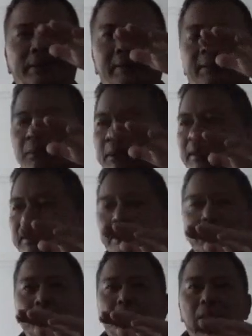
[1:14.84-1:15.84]
聚焦在正
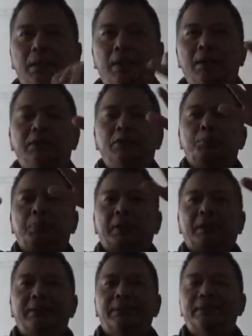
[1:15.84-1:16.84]
中央了，而周边
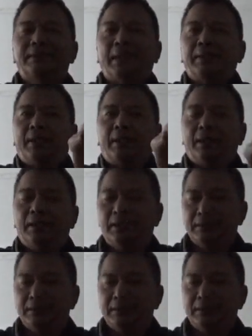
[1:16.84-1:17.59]
呢是散的啊，